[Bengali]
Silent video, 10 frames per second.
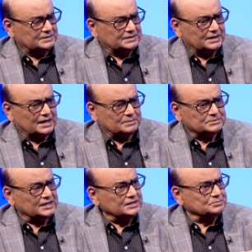ইয়ে
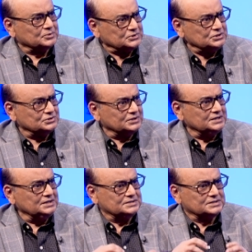আমদানি
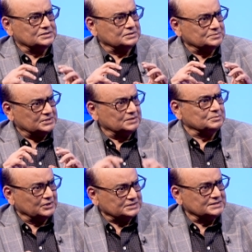প্রতিযোগী যেসব
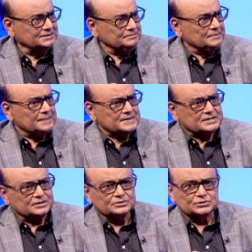শিল্প আছে
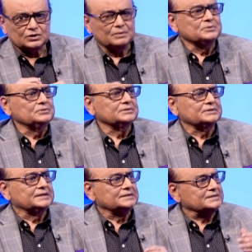সেগুলো সবগুলো
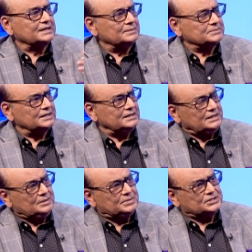ক্ষেত্রে আমরা
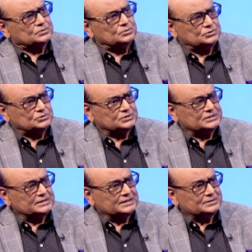বেশ উচ্চ
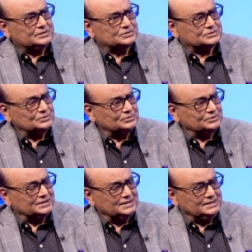শুল্ক শুল্ক
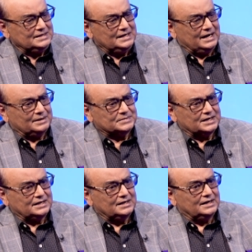দিয়ে
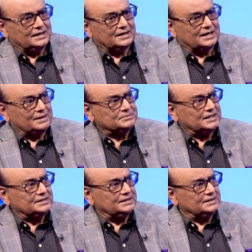আমরা
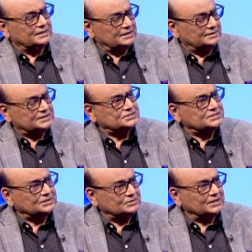আমদানি
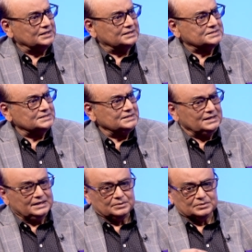রিস্ট্রিক্ট করে রেখেছি
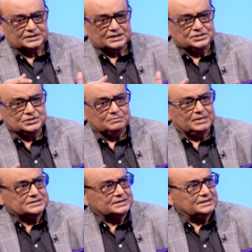এবং দেশীয়
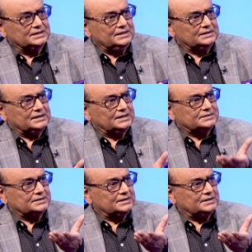বাজারে তার